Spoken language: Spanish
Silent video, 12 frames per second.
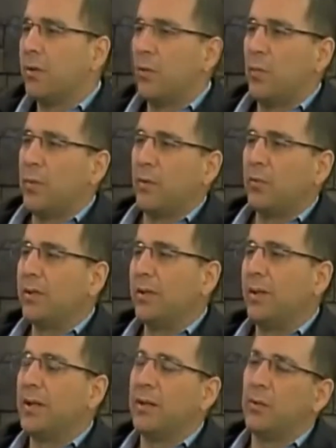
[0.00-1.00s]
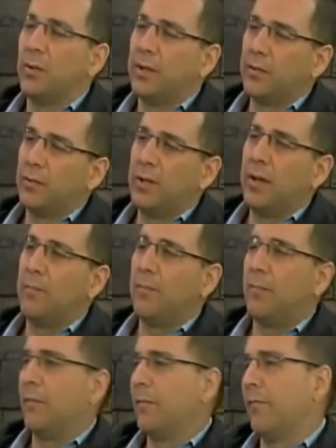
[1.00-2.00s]
es jugando para un sindicato que es una,
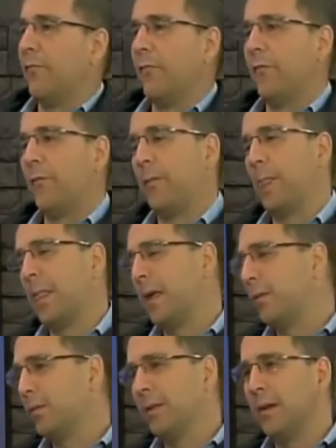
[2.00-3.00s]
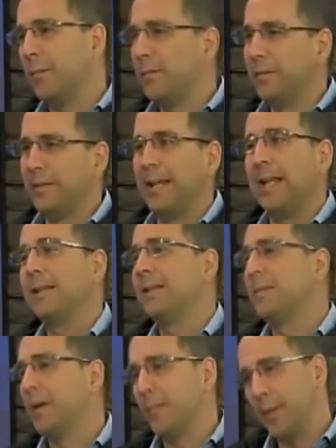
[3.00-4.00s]
es una
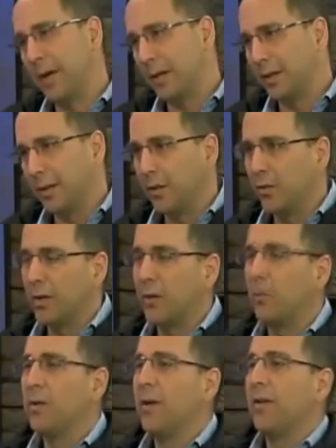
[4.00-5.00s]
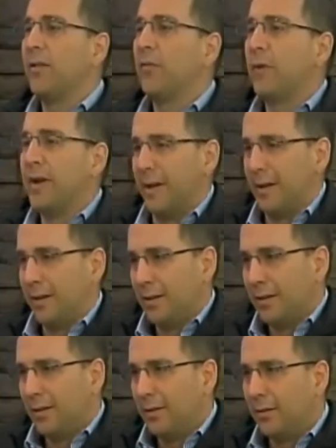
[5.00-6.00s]
décima parte de lo que alguna vez fue,
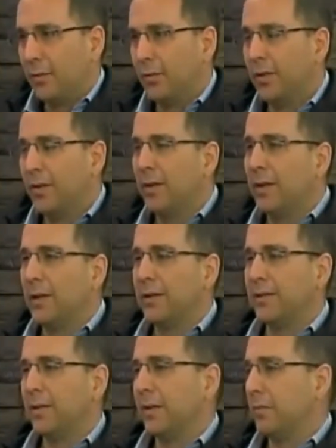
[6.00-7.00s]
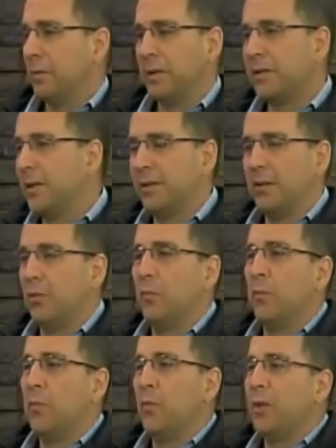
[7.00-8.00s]
¿no? Este, está
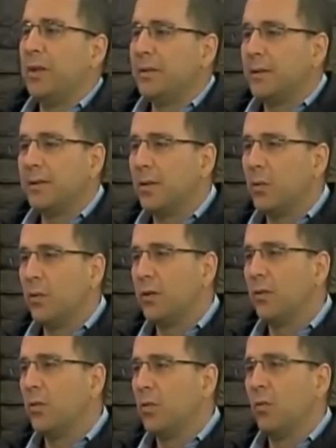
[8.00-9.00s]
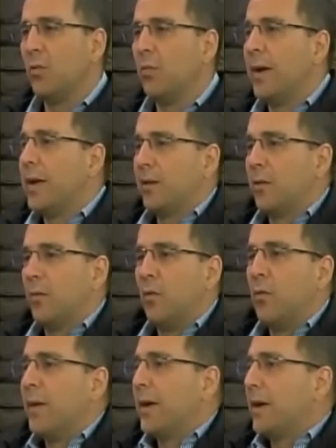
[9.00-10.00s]
siendo populista, está jugando con un como
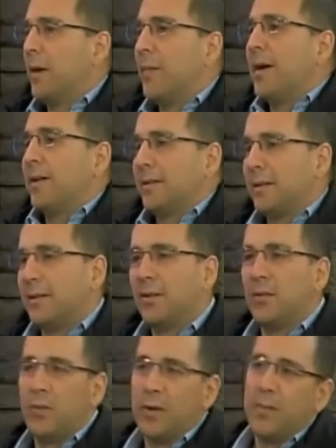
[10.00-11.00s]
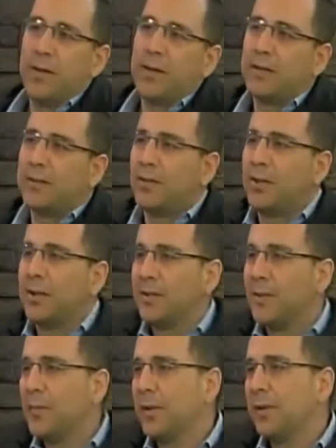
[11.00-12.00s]
un merca más. Así como hay mercas entre
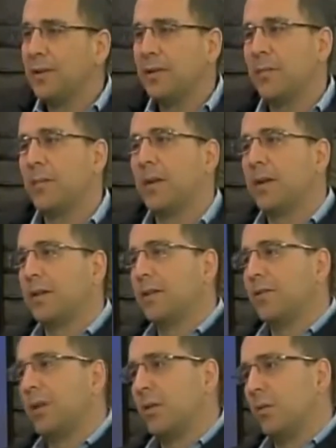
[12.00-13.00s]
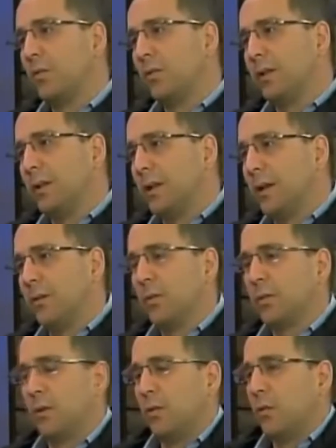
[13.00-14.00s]
las empresas, hay mercas entre algunos
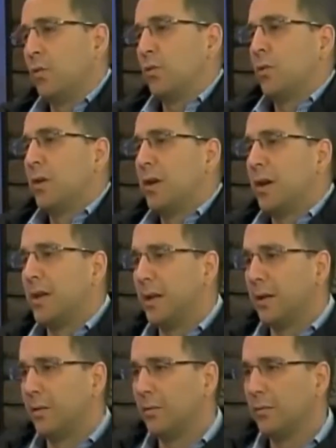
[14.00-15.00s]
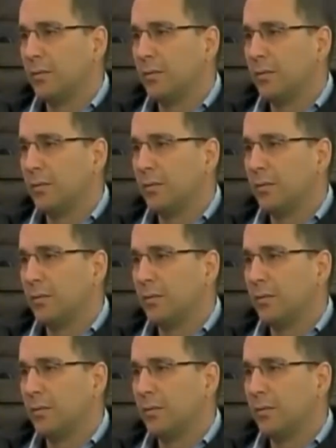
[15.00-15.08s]
sindicatos que no lo son en realidad.